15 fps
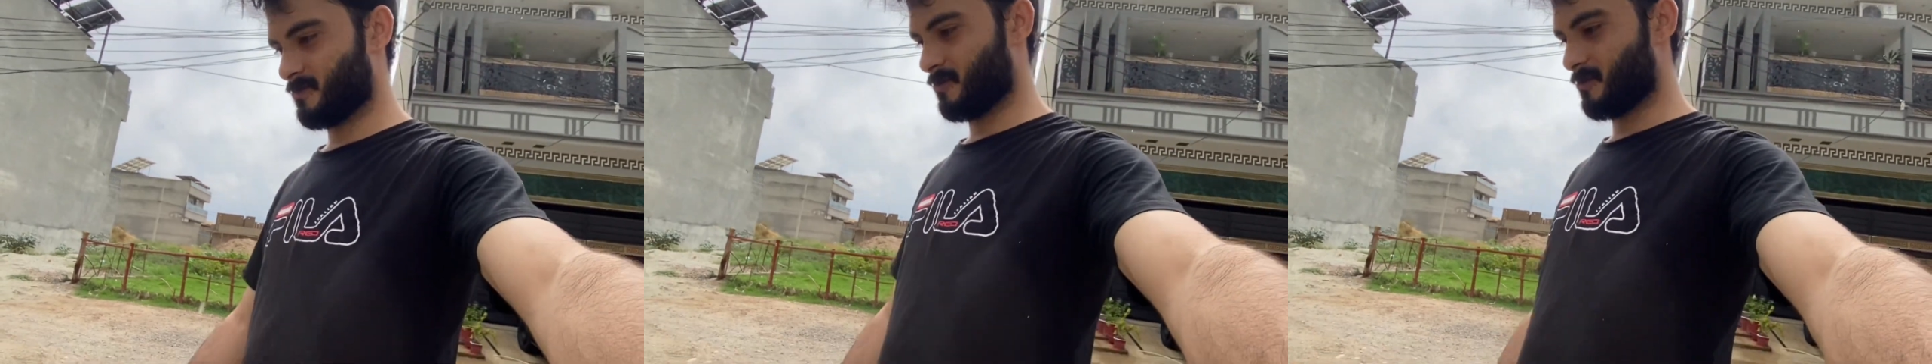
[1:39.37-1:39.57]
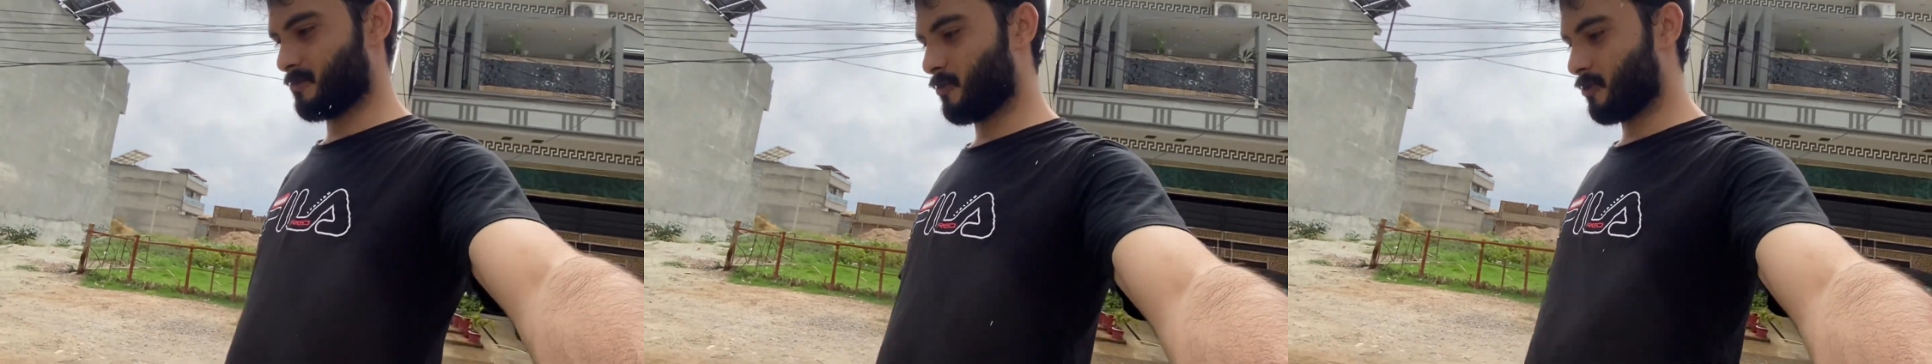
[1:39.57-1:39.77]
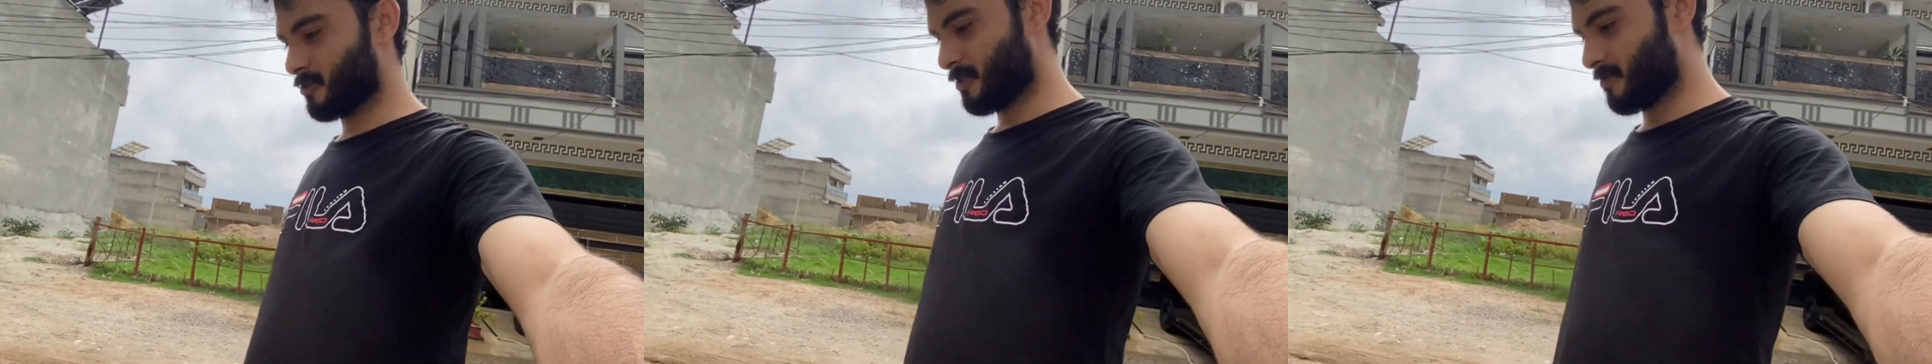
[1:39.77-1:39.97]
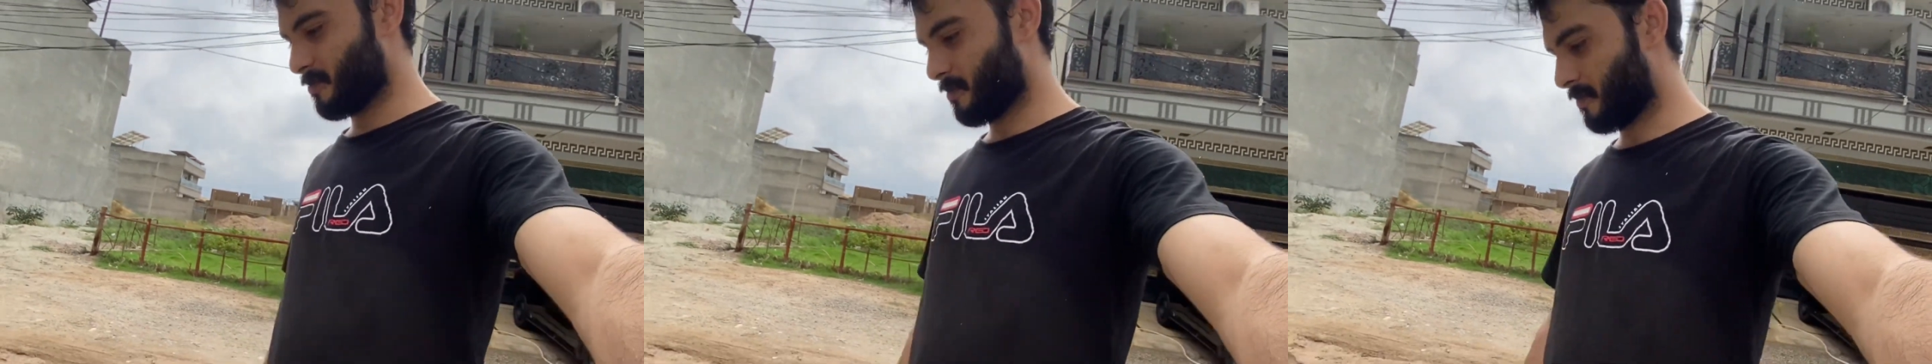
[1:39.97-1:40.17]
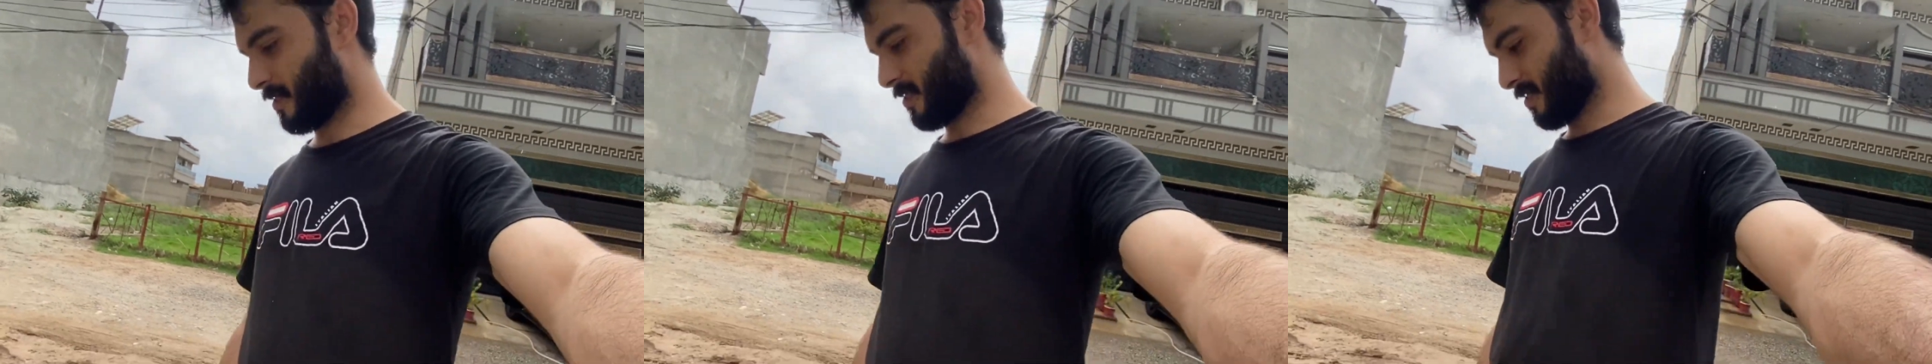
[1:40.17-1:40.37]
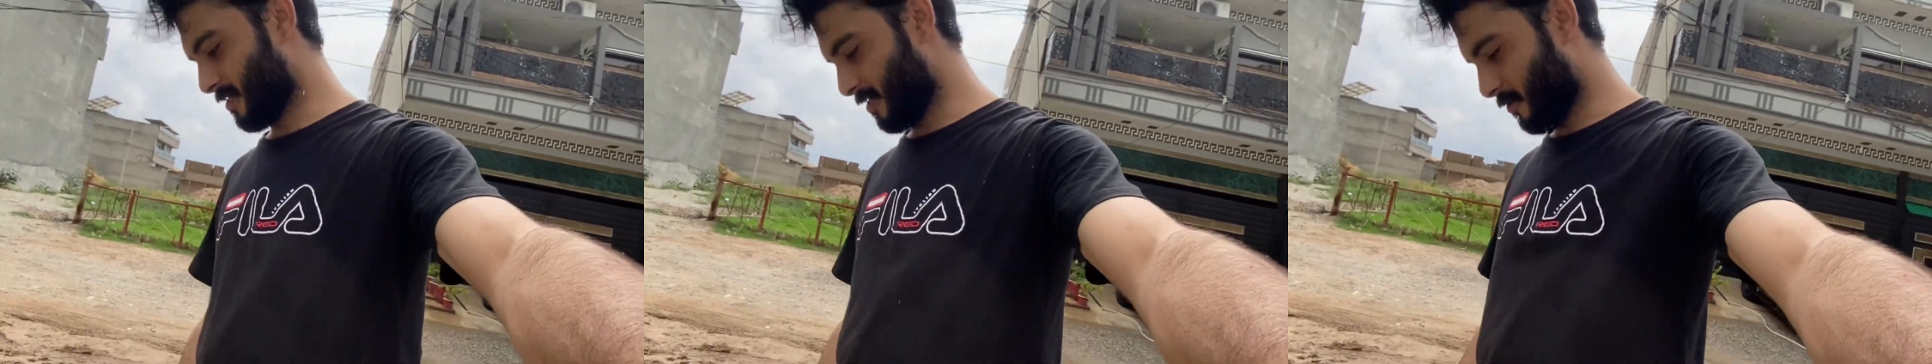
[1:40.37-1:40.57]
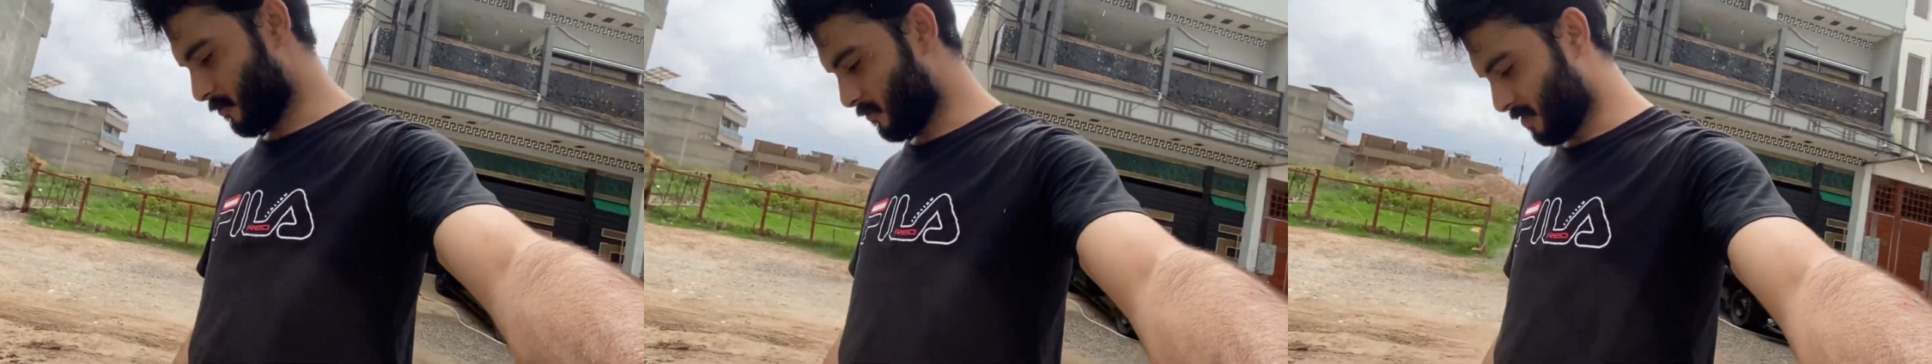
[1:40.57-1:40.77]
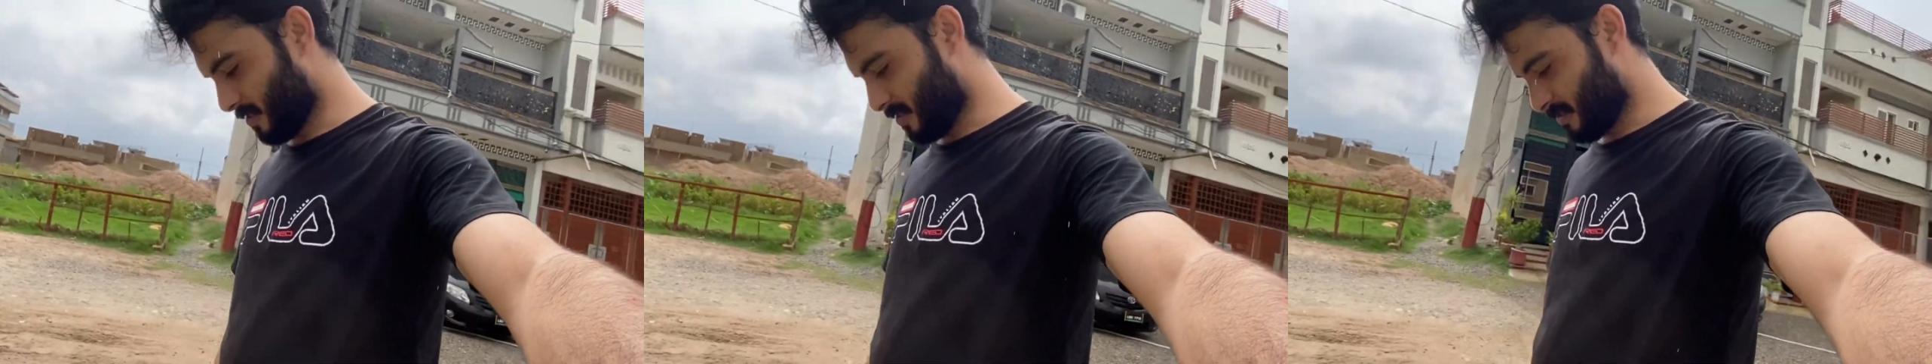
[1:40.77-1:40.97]
और बोतल में बंद किया
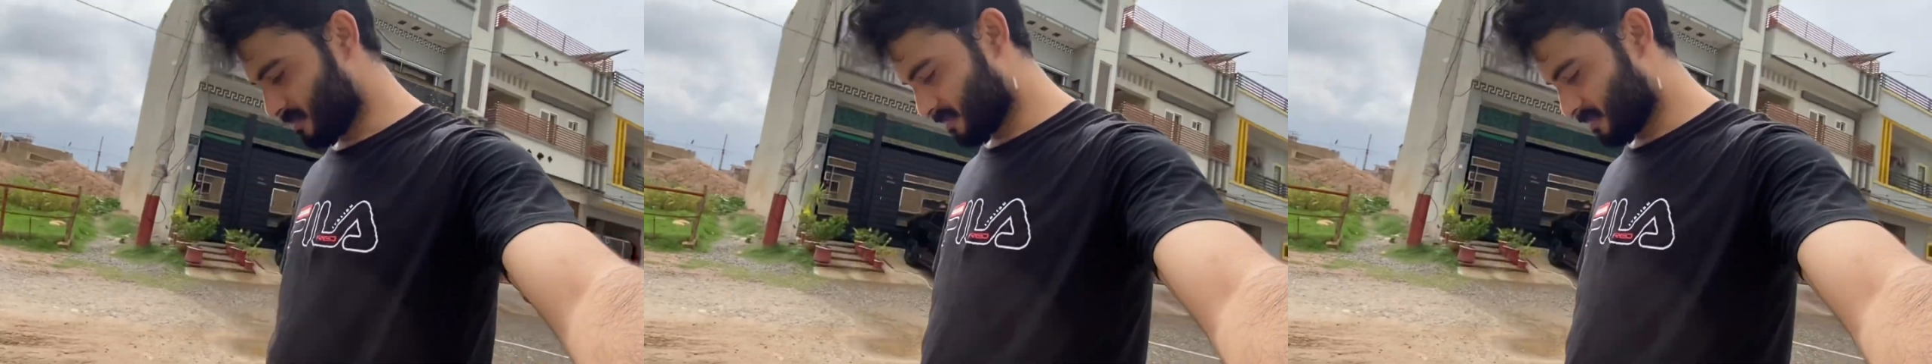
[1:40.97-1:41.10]
हुआ है